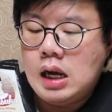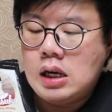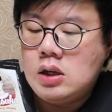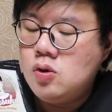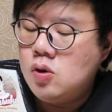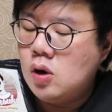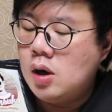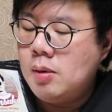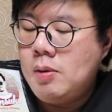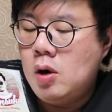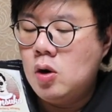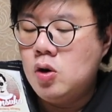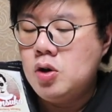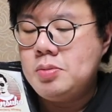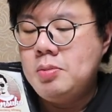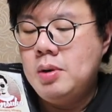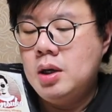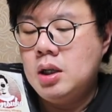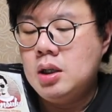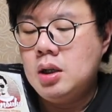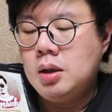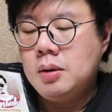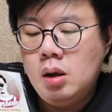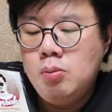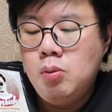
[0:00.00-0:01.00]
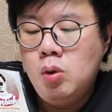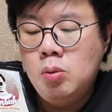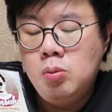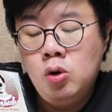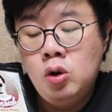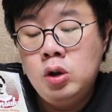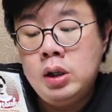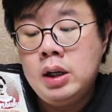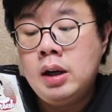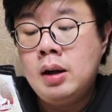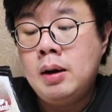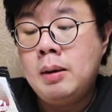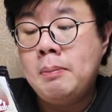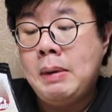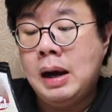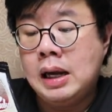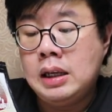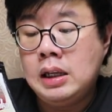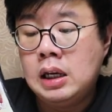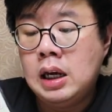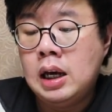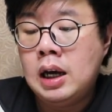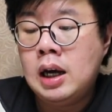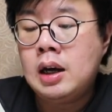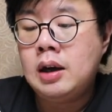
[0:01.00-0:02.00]
teksturnya bagus banget, bumbunya
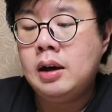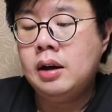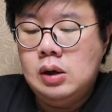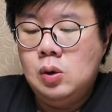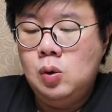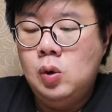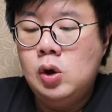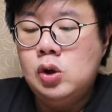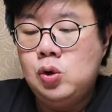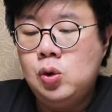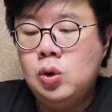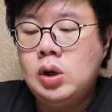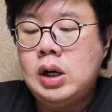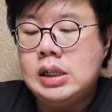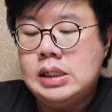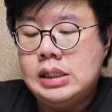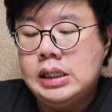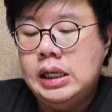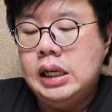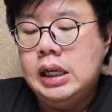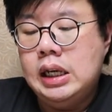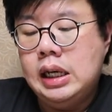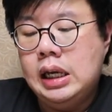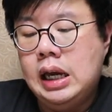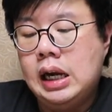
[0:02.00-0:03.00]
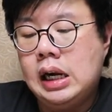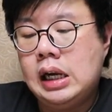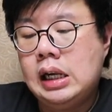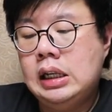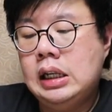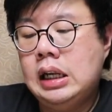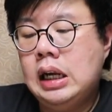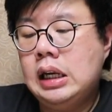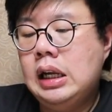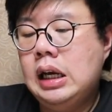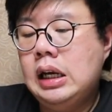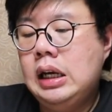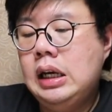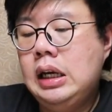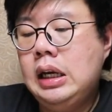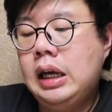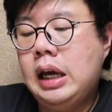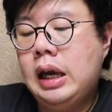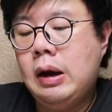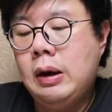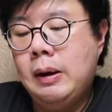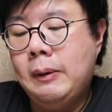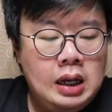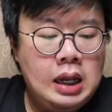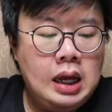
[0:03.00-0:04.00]
banyak. Gue suka sih yang rendang
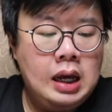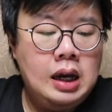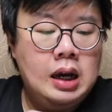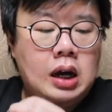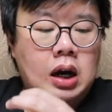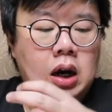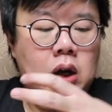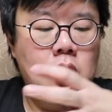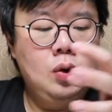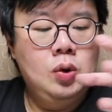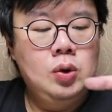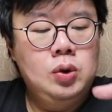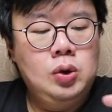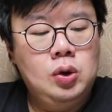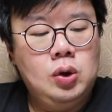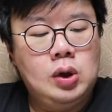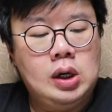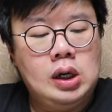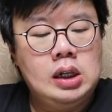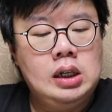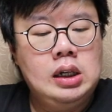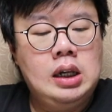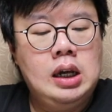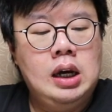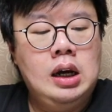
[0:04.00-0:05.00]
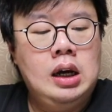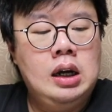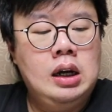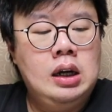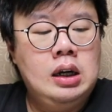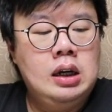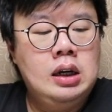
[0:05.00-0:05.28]
dagingnya. Nah kalau untuk rendang